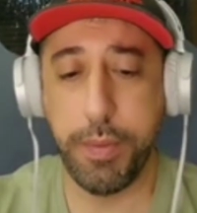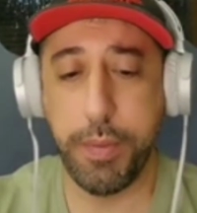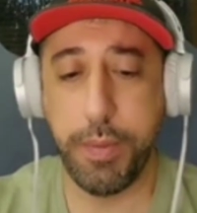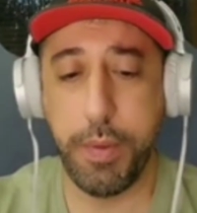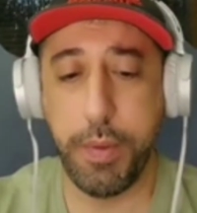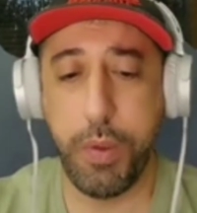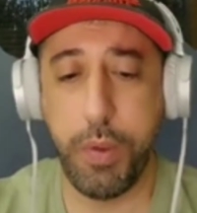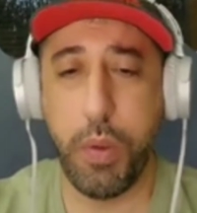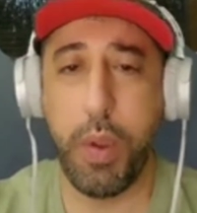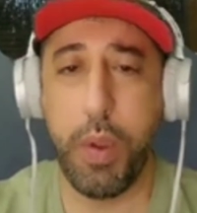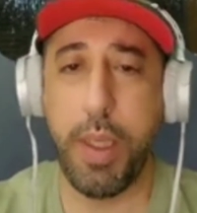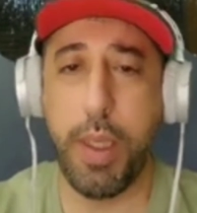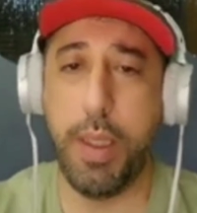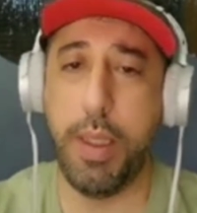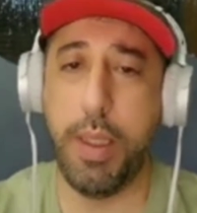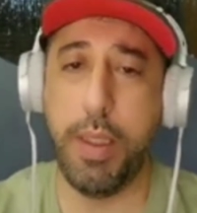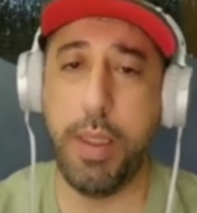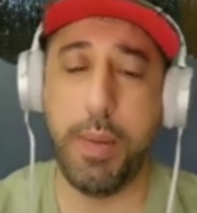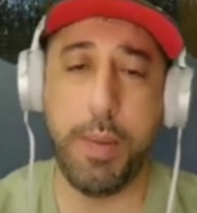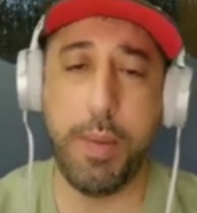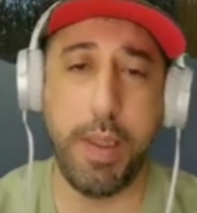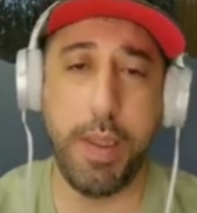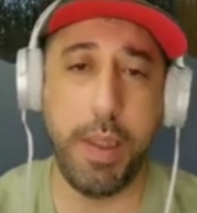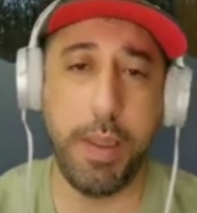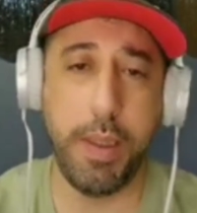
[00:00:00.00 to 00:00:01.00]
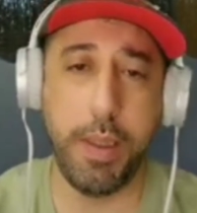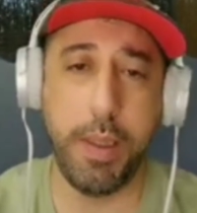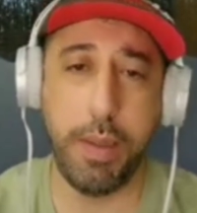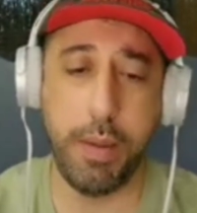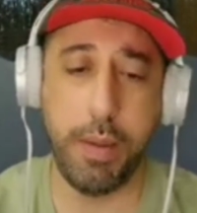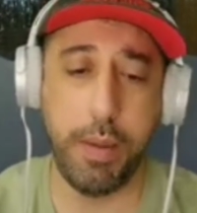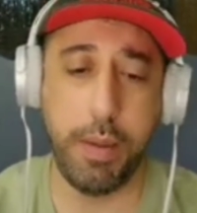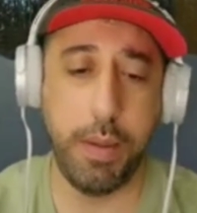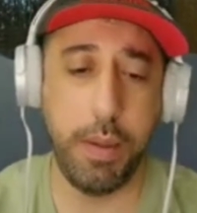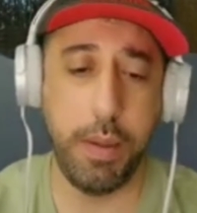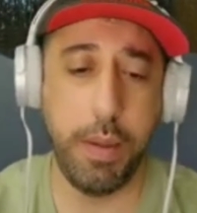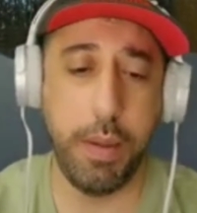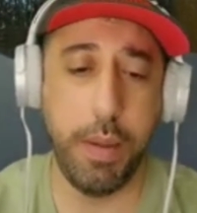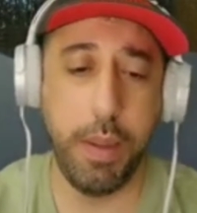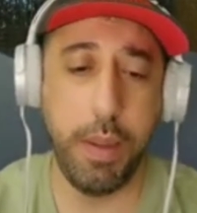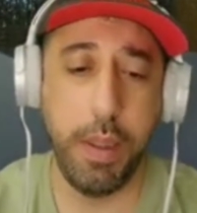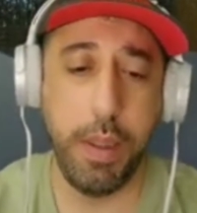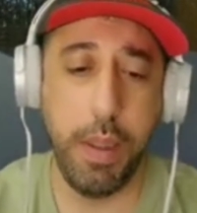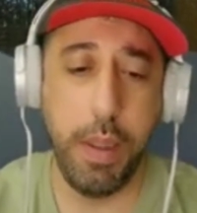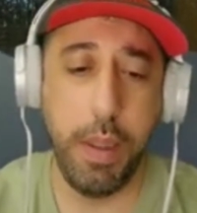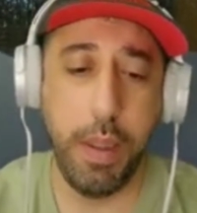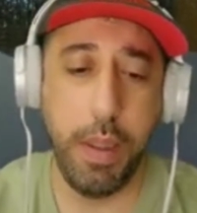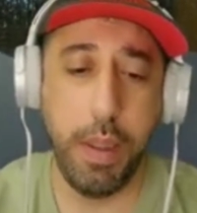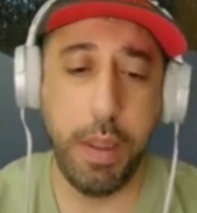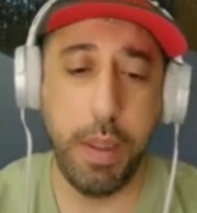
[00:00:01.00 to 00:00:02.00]
شو الحلم هذا؟
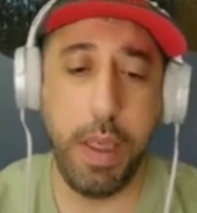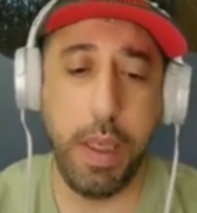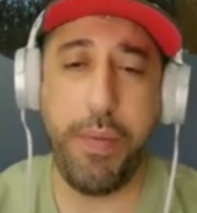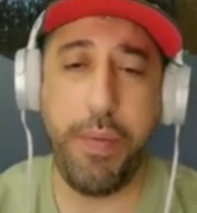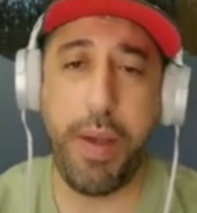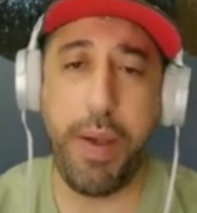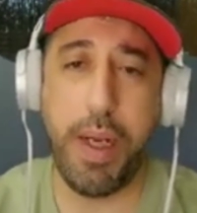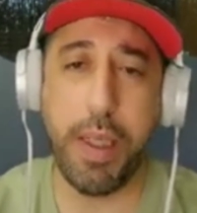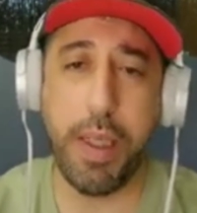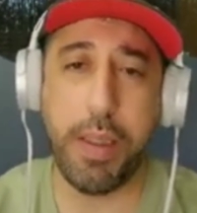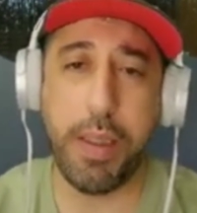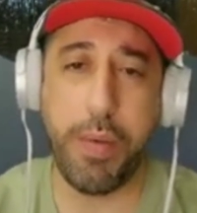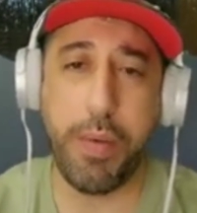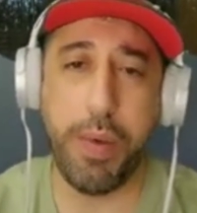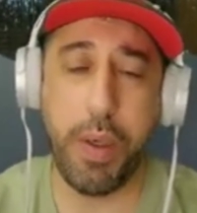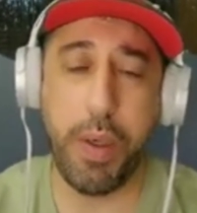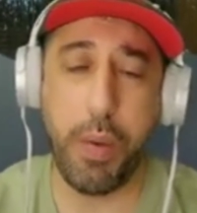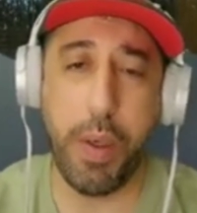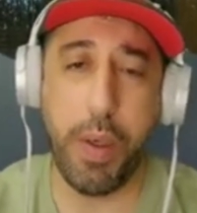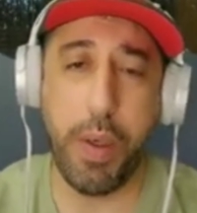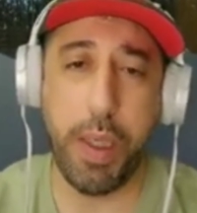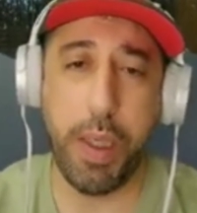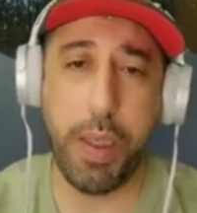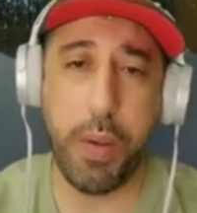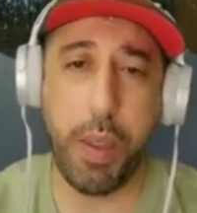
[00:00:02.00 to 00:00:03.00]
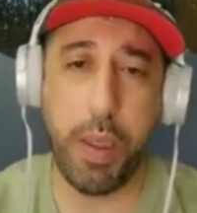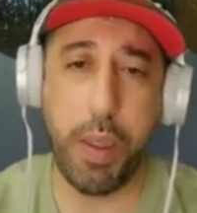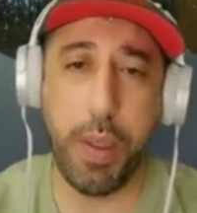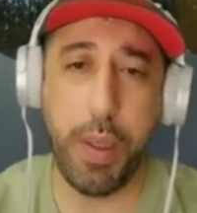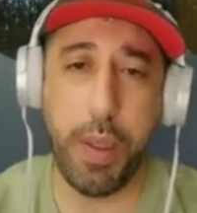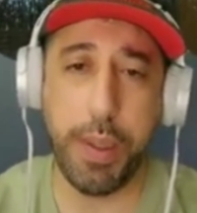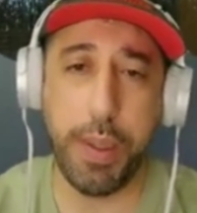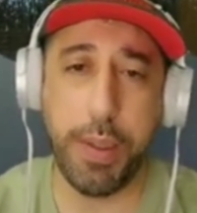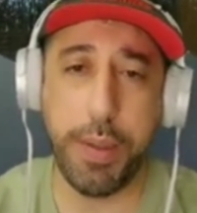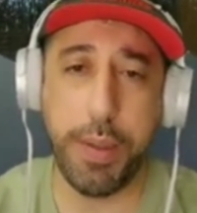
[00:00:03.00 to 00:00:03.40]
كيف علاقتك باخوانك واخواتك؟